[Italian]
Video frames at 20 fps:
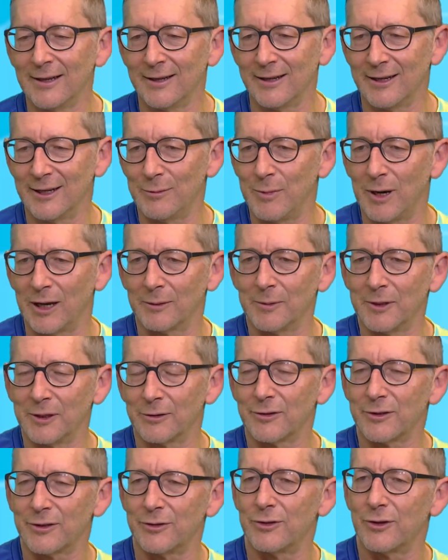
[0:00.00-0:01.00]
il
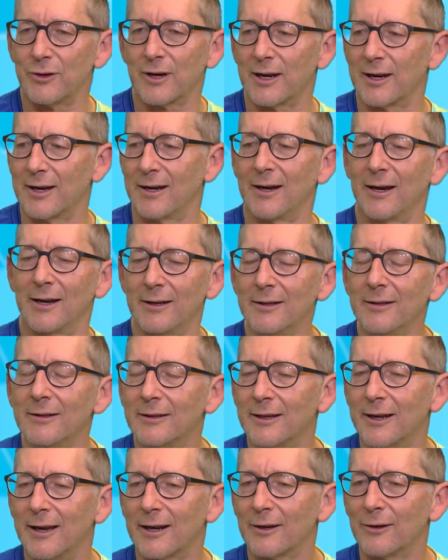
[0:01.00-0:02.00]
badminton si gioca
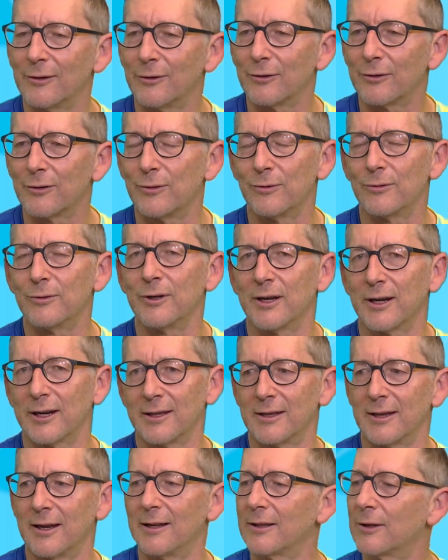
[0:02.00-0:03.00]
all'interno con una
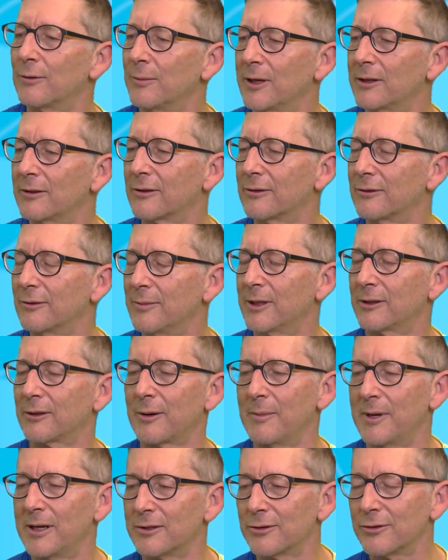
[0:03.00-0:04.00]
rete alta un metro metro, un metro e
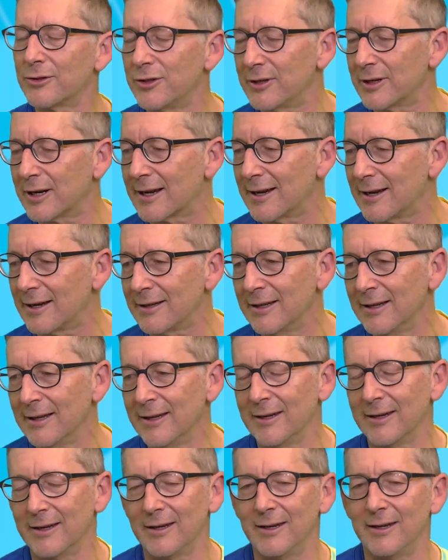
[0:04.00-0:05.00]
mezzo circa
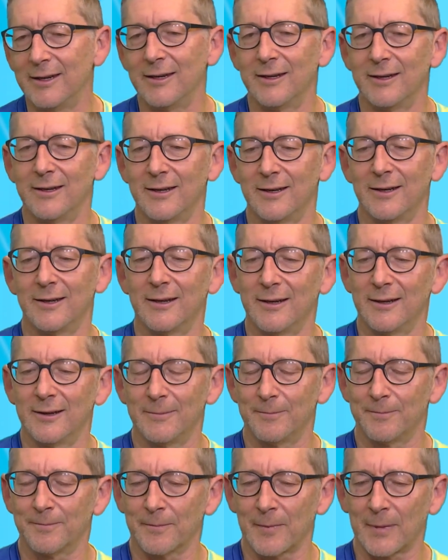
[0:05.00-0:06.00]
e eh,
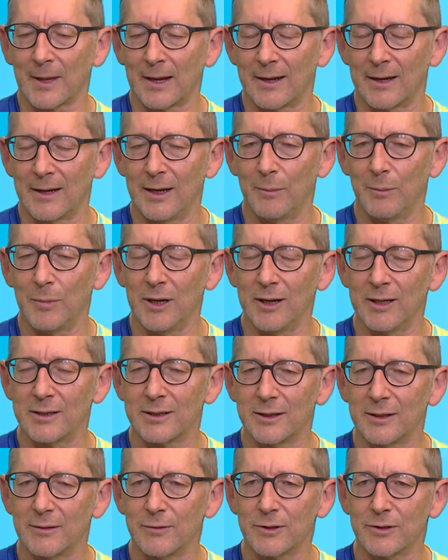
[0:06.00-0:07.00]
la bellezza
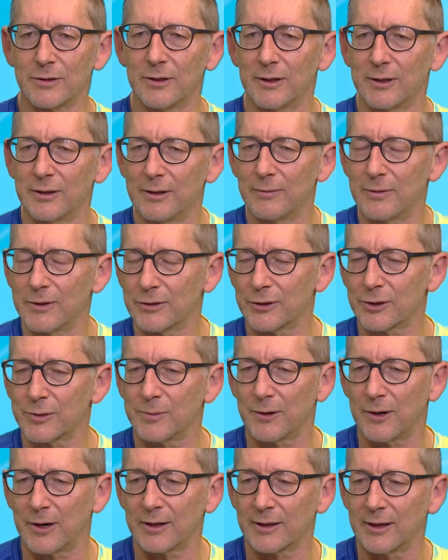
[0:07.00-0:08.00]
di questo, di questo,
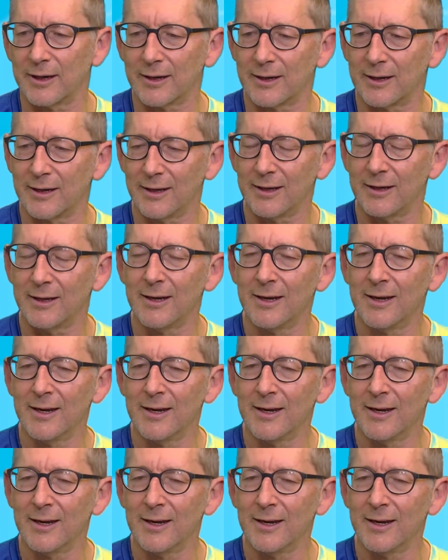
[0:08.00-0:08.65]
sport è che